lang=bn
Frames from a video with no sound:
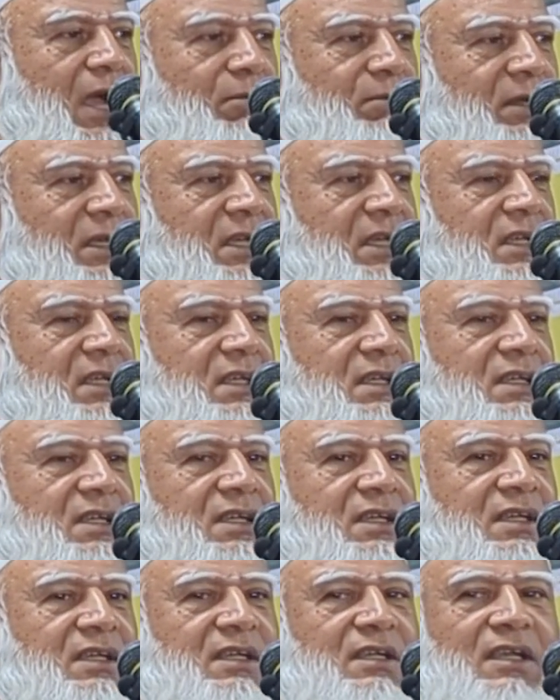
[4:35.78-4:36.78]
আমি
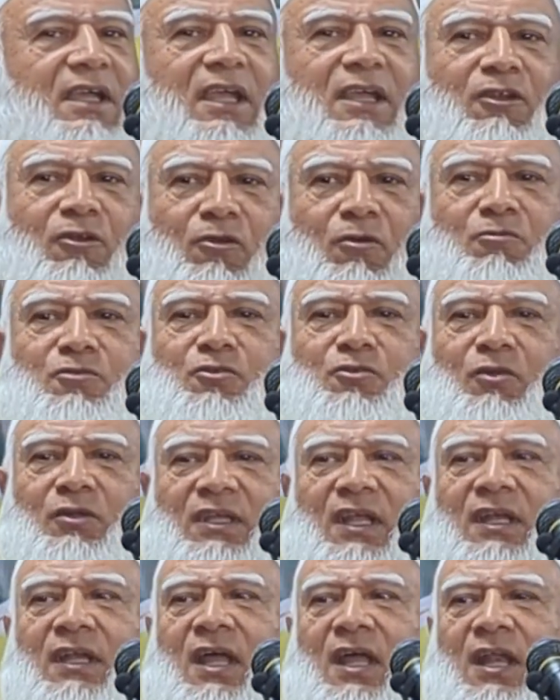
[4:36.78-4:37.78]

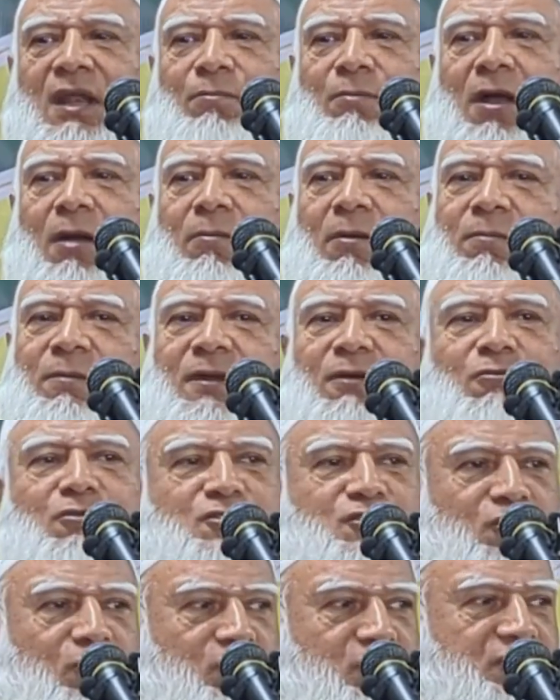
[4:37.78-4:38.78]
সন্তান হারা মা বাপের
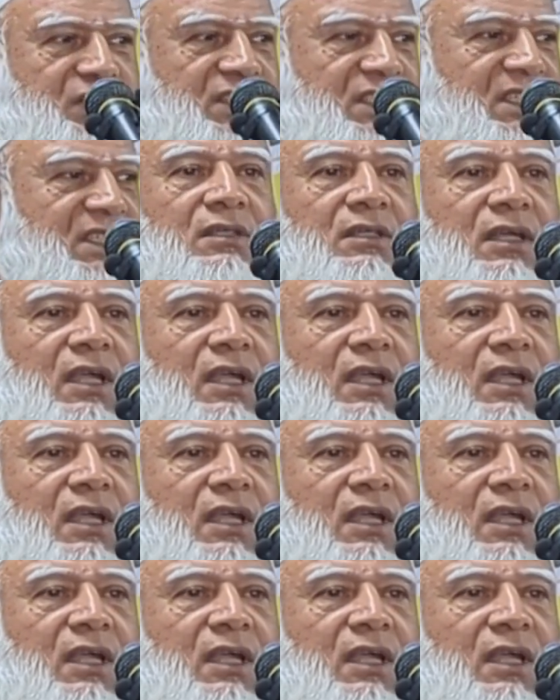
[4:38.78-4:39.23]
কষ্ট বুঝি